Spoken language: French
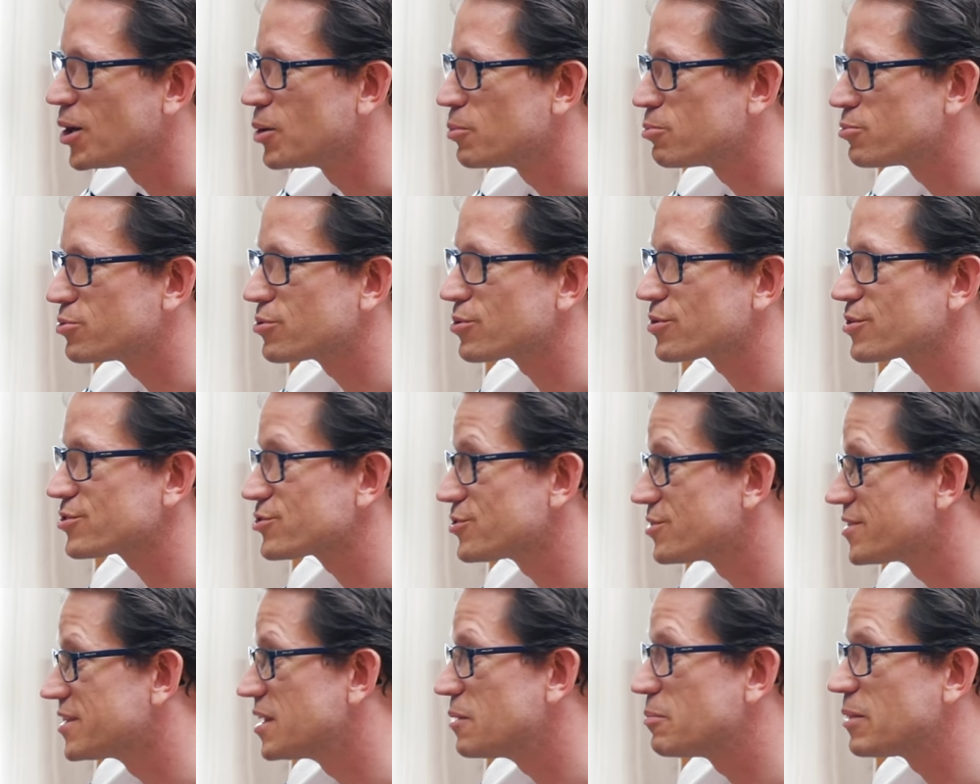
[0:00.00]
pour se
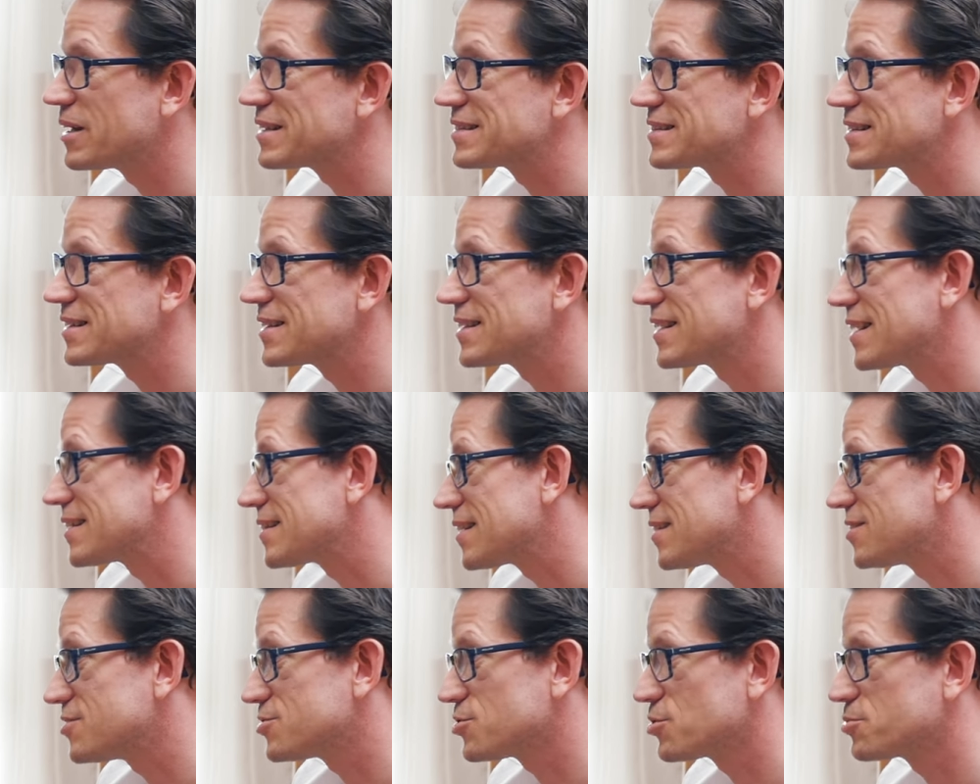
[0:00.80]
dépasser et
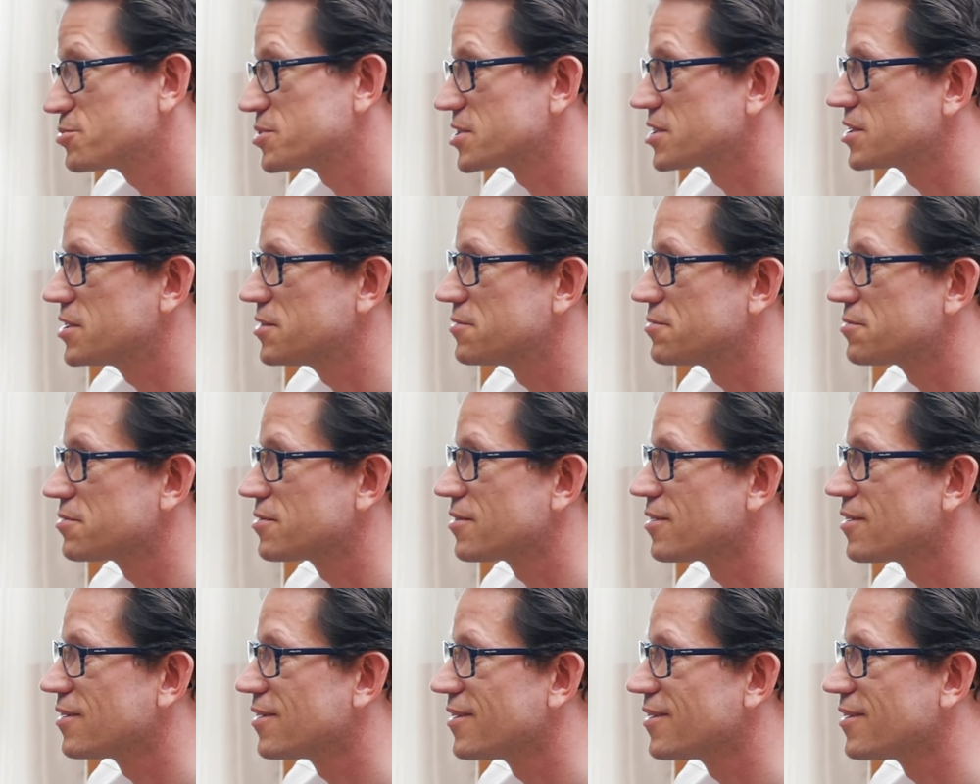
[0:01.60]
atteindre nos objectifs